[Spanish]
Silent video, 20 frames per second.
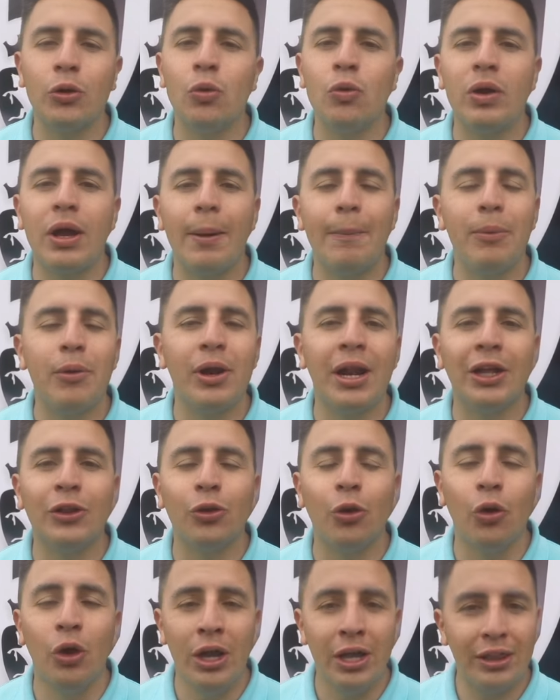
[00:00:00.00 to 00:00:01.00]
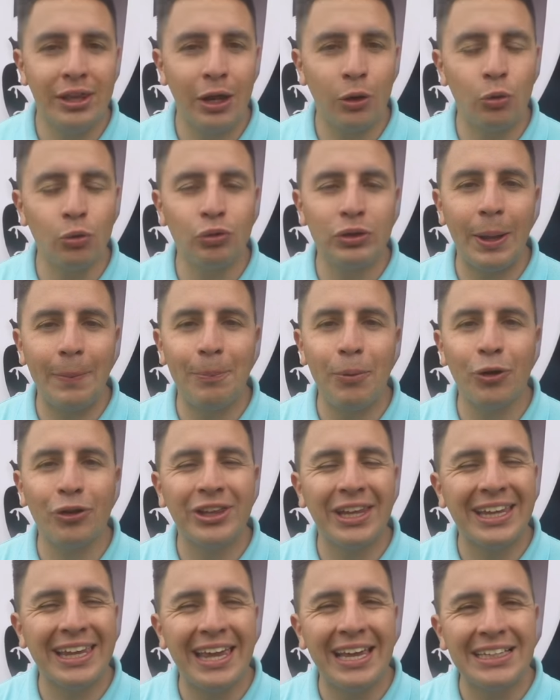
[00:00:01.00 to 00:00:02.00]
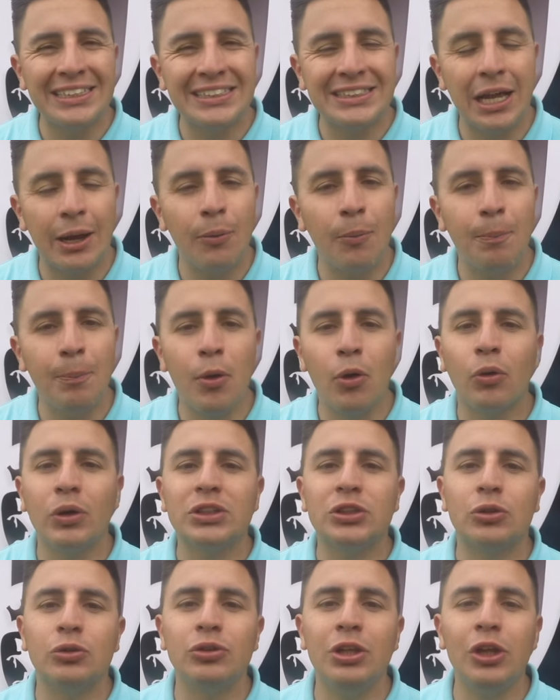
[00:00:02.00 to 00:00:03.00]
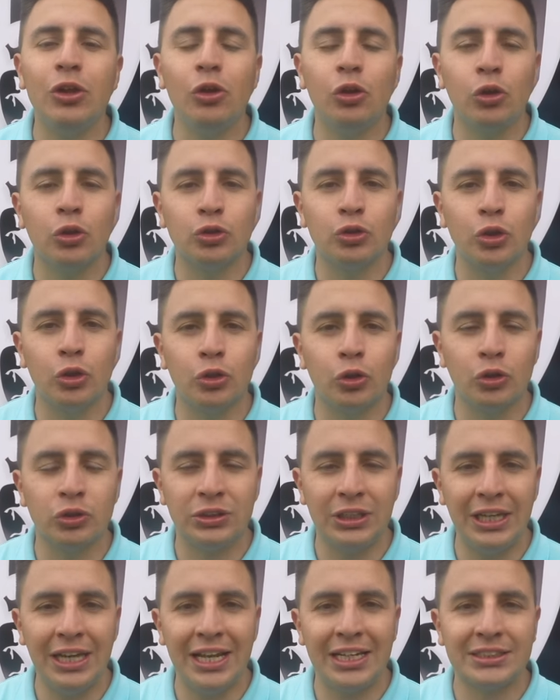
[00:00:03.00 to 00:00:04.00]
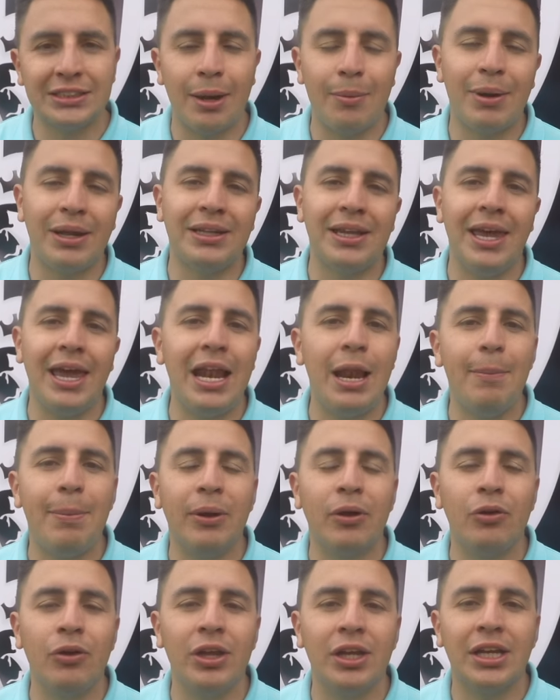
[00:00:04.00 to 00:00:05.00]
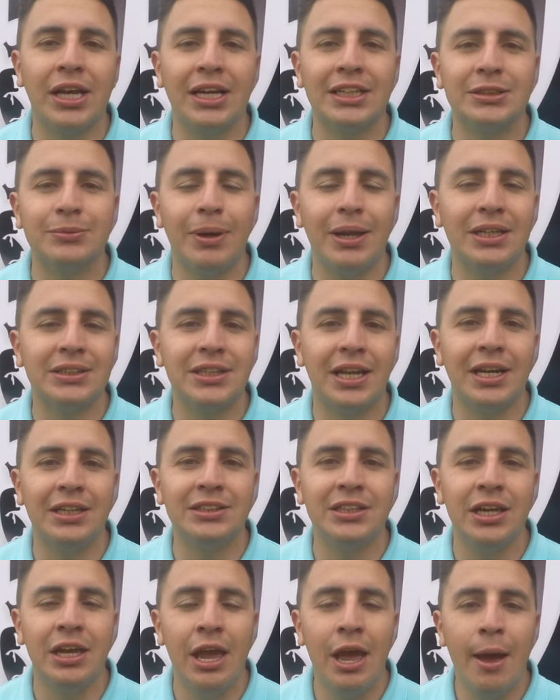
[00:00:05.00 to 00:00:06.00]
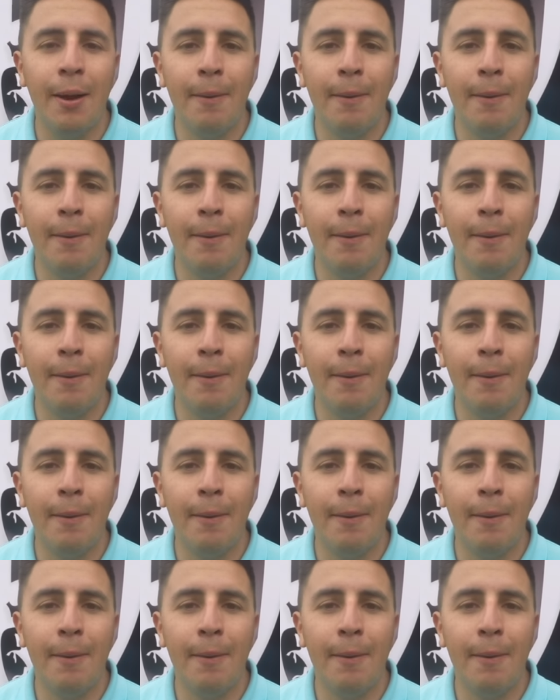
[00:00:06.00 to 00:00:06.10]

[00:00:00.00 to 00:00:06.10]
algún campeonato de algún deporte que está un poco escondido. Nosotros y las cámaras de LP Crónicas van a estar allí